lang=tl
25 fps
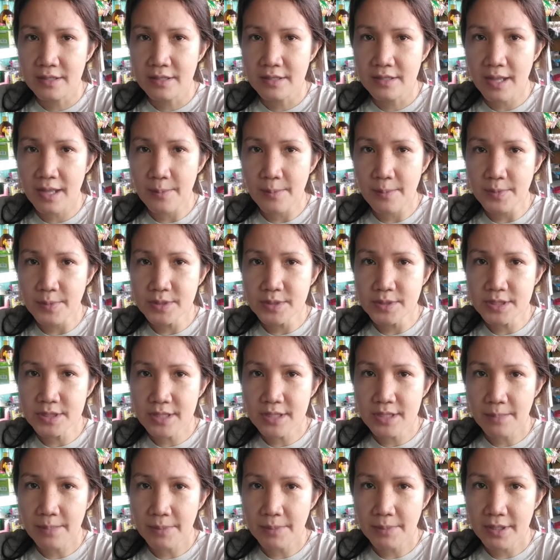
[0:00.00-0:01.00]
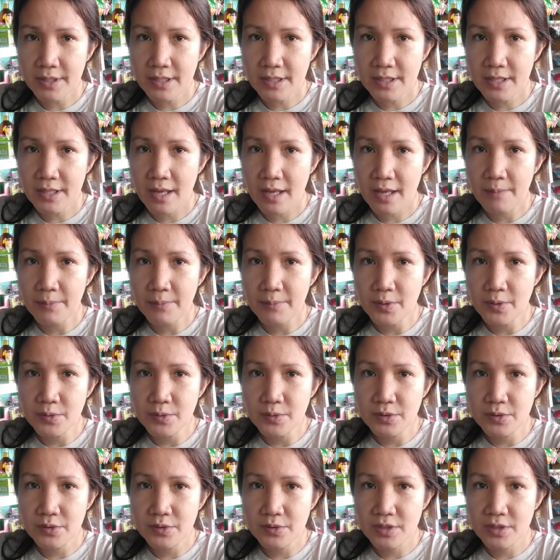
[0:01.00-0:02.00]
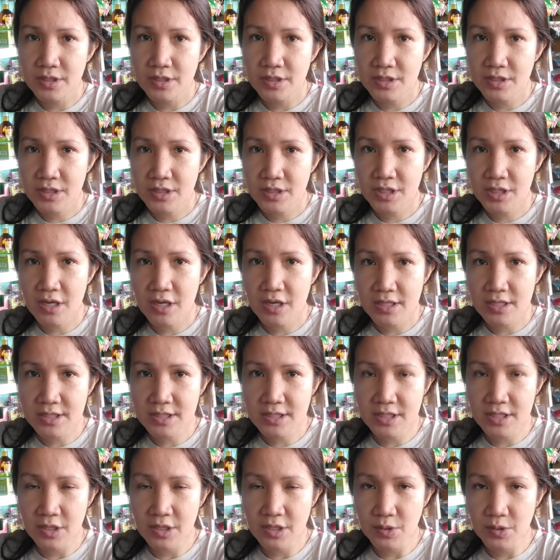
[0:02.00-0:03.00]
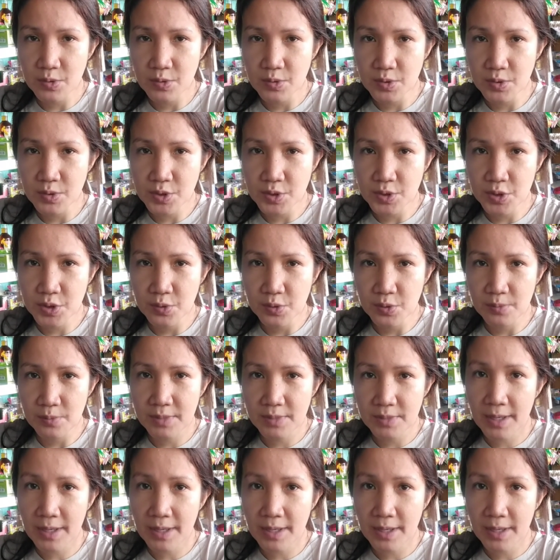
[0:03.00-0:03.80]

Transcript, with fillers: tapos kapag ina-upload ko na siya sa YouTube,